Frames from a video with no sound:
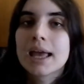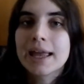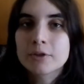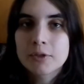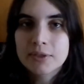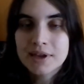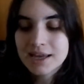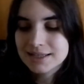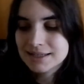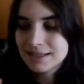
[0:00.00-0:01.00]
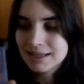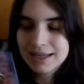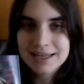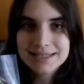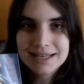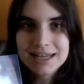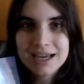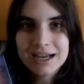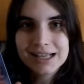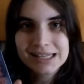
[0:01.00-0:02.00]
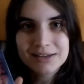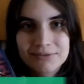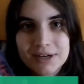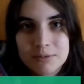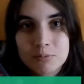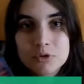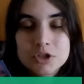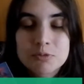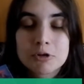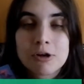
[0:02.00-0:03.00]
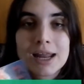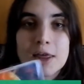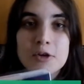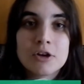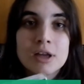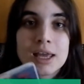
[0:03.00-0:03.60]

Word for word: Entonces sería el de Far Punch por un lado,